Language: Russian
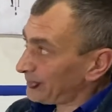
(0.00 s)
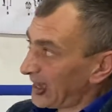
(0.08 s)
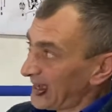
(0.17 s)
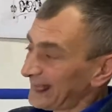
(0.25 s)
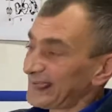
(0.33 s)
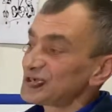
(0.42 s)

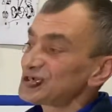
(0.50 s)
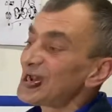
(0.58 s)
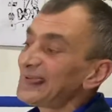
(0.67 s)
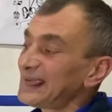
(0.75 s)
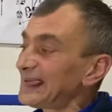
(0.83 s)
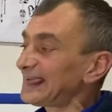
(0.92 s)
да,
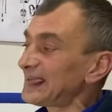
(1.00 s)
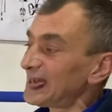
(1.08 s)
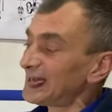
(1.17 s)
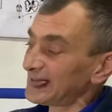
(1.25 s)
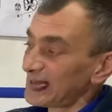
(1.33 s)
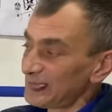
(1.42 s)
сейчас, если
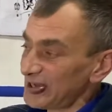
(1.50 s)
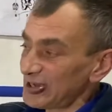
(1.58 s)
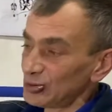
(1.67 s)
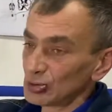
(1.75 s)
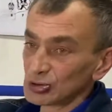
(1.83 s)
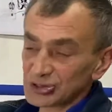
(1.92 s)
она там ей
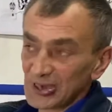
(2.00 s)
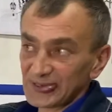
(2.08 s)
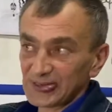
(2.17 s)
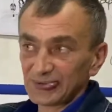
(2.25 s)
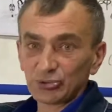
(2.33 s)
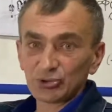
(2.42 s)
нужна,
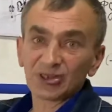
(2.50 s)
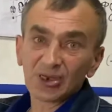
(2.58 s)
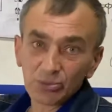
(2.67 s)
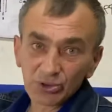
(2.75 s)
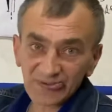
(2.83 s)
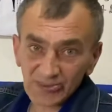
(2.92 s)
это все, и она
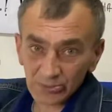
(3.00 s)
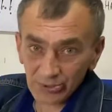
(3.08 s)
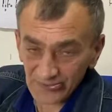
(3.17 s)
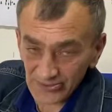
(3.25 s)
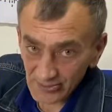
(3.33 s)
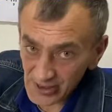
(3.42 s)
будет собой
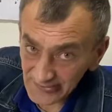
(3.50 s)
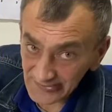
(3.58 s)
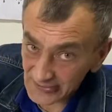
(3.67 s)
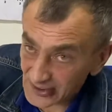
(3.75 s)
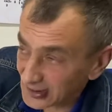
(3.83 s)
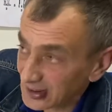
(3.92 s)

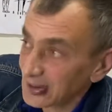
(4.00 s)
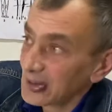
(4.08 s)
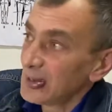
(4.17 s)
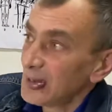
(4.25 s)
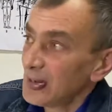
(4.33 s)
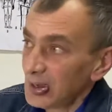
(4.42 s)
заниматься, она
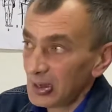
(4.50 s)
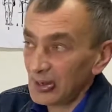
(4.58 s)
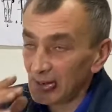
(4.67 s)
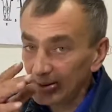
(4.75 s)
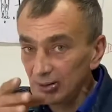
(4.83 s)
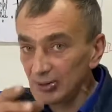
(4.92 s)

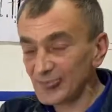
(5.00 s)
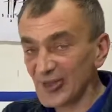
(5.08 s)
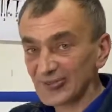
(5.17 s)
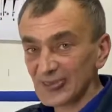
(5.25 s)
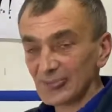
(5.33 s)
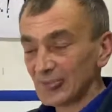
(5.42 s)
Э,
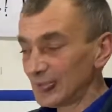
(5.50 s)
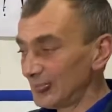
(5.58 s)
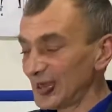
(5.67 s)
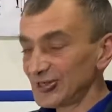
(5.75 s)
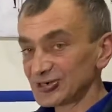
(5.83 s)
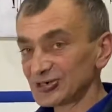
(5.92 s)
ребятам,
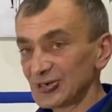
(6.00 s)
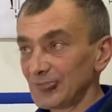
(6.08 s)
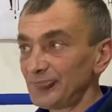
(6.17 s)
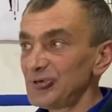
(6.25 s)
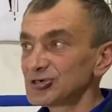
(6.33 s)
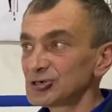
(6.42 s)
менеджерам
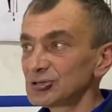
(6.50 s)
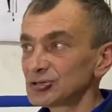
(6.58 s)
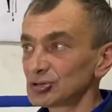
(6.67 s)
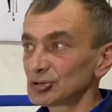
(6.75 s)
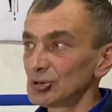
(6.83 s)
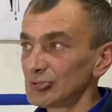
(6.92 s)
пишет,
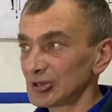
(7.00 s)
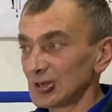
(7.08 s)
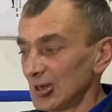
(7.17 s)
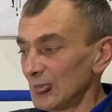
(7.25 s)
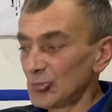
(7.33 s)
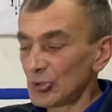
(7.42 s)
что вот
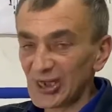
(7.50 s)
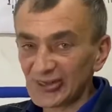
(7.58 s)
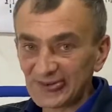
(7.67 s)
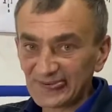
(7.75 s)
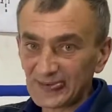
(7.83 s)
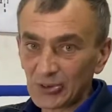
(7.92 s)
мой
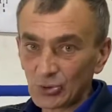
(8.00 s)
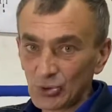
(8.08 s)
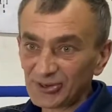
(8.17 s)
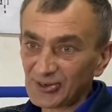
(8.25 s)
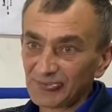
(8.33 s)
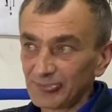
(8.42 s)
адрес
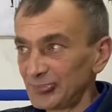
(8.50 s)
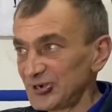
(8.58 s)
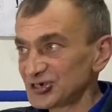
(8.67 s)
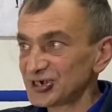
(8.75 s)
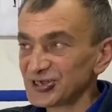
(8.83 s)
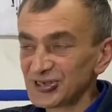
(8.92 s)
такой-то,
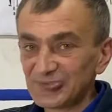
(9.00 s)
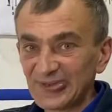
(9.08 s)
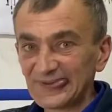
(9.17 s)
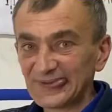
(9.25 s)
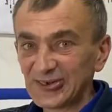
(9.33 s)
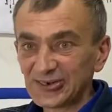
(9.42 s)
пришлите мне
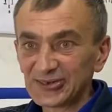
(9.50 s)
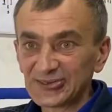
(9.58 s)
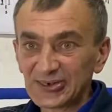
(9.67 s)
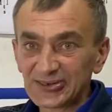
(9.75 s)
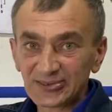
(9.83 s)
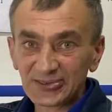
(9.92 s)
стельки,
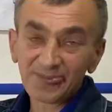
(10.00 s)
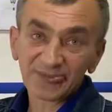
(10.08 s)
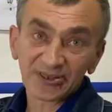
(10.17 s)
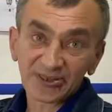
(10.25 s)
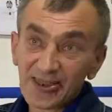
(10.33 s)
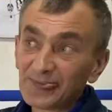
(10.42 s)
так
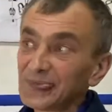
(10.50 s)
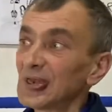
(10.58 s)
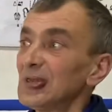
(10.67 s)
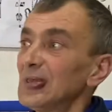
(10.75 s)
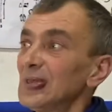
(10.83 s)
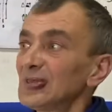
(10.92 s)
там-то, там-то.
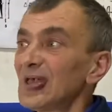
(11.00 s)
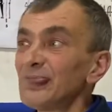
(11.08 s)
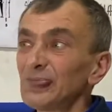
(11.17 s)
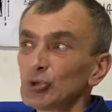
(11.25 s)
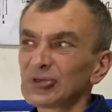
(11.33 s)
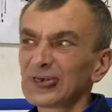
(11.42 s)
Там,
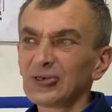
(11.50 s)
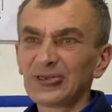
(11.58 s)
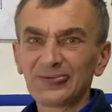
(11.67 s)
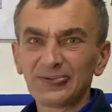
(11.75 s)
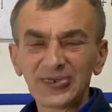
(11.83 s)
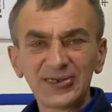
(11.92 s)
ну,
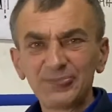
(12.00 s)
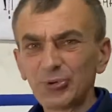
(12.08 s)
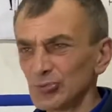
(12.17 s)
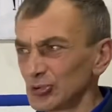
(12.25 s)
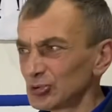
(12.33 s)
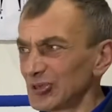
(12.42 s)
скорее, я не
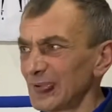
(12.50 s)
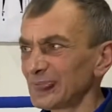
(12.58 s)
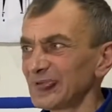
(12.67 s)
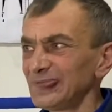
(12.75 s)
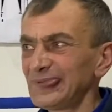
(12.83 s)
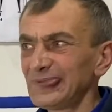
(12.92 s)
помню, куда вам
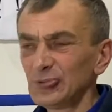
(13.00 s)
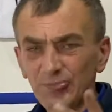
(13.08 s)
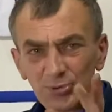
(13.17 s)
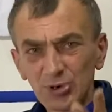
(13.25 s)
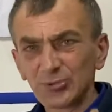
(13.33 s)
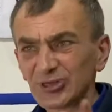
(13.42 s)
завести. Ну,
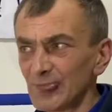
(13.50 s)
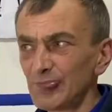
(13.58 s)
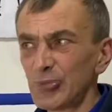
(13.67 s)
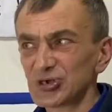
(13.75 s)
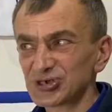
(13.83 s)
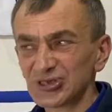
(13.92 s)
по-моему, там
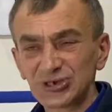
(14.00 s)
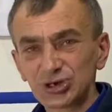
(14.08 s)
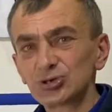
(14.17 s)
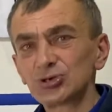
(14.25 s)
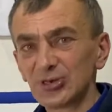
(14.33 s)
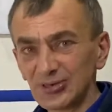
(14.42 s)
почта
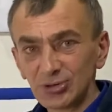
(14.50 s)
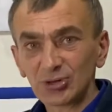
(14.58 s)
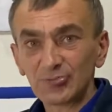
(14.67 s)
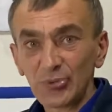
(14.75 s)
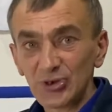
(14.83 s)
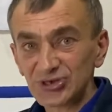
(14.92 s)
еще
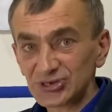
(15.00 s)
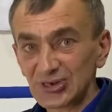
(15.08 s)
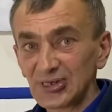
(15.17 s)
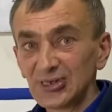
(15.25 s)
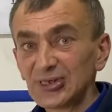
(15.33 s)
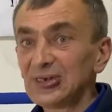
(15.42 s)
идет
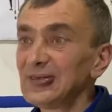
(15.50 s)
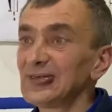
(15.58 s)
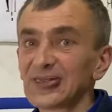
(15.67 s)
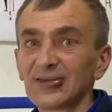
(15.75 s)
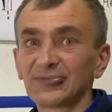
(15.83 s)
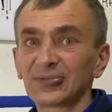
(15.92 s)
почтой. Или
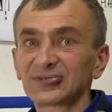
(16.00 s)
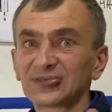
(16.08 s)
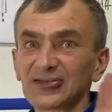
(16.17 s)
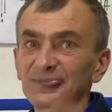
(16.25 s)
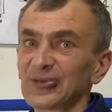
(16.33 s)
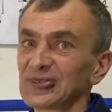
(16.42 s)
там
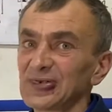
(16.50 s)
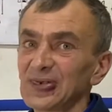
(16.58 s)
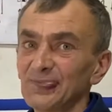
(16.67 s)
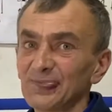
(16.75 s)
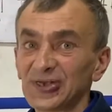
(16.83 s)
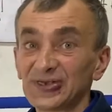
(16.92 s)
транспортная
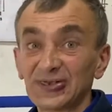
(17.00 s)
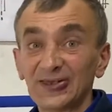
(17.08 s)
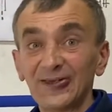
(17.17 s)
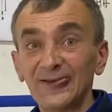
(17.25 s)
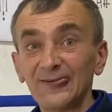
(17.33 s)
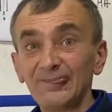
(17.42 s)
компания. И на
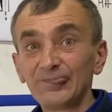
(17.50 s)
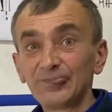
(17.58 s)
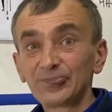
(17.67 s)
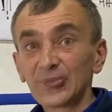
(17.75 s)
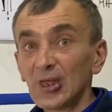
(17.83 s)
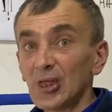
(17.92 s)
год будет
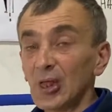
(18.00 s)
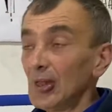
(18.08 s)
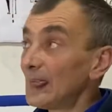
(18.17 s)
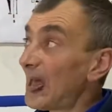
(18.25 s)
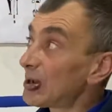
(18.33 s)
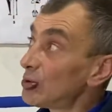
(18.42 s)
у нас открыт.
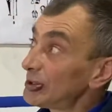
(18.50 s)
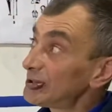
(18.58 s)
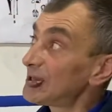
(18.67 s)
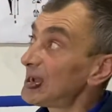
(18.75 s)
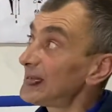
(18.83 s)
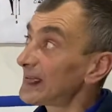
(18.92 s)
На год,
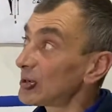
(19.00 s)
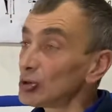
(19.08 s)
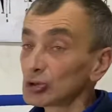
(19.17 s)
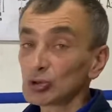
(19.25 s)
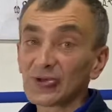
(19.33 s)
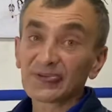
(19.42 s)
да, на
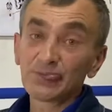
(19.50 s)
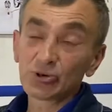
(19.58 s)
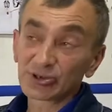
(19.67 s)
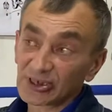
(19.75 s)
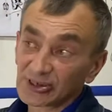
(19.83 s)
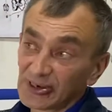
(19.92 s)
год у вас
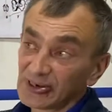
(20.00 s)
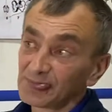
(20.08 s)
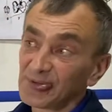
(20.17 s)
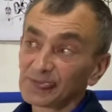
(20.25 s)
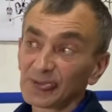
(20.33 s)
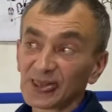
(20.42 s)
будет открыт
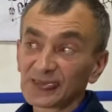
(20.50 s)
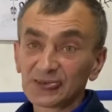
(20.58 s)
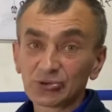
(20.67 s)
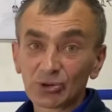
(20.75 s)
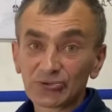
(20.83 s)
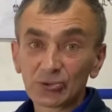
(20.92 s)
бесплатный
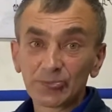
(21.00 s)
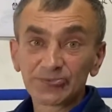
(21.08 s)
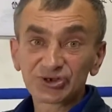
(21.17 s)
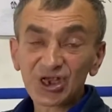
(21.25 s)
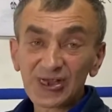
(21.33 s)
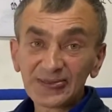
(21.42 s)
доступ в
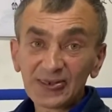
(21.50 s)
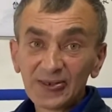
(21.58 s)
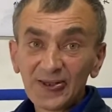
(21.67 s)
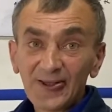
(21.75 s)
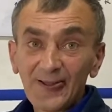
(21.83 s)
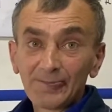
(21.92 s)
чат.
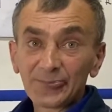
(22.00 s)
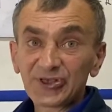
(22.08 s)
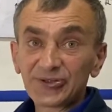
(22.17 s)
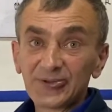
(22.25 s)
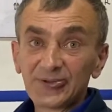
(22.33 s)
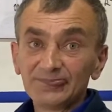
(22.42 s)
А
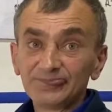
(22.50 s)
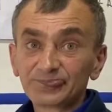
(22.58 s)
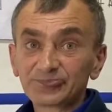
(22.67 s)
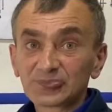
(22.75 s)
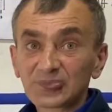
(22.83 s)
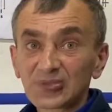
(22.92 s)
это за
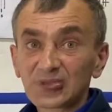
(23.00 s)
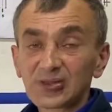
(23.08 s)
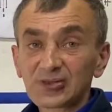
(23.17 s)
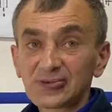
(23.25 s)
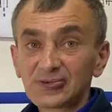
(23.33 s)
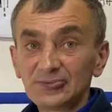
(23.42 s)
год
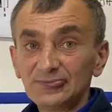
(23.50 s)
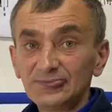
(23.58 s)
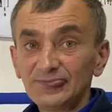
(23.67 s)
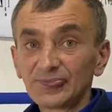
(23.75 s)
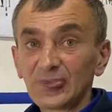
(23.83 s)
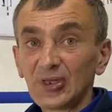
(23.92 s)
вы,
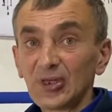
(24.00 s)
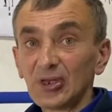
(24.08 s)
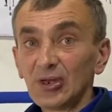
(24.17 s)
ну,